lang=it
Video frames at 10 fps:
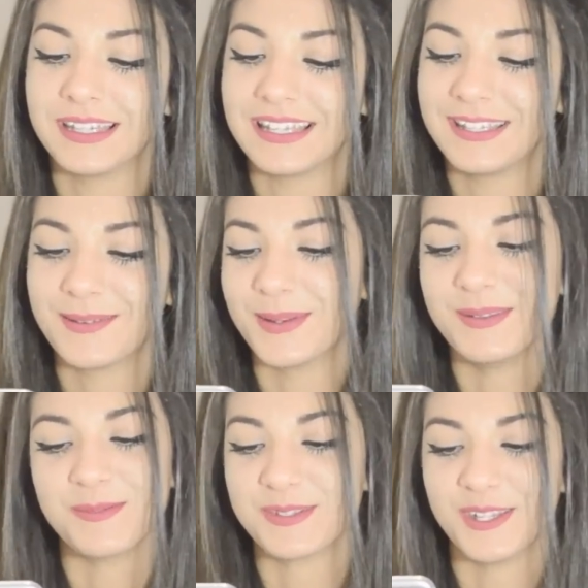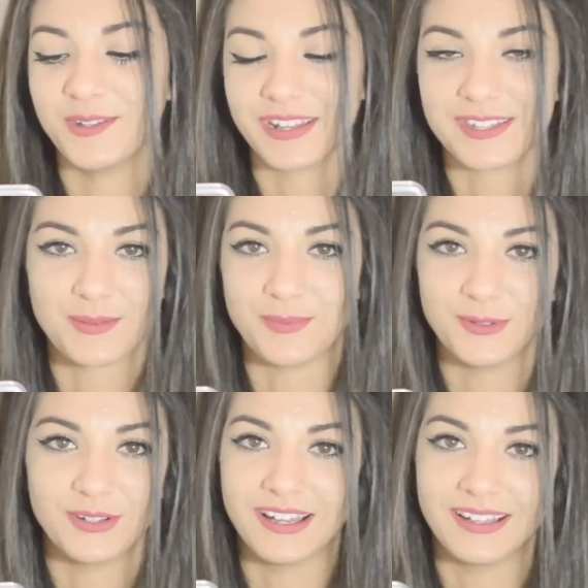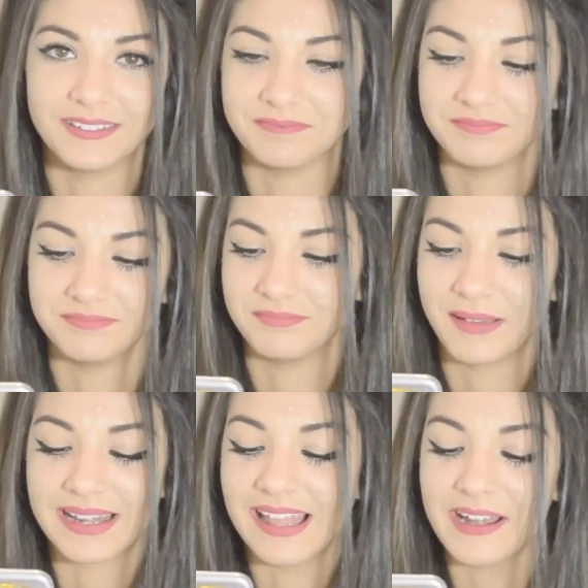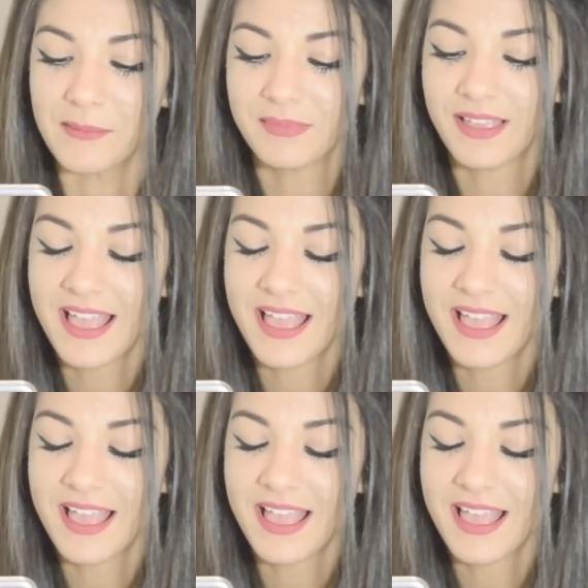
e io quando mi emoziono non riesco più a parlare.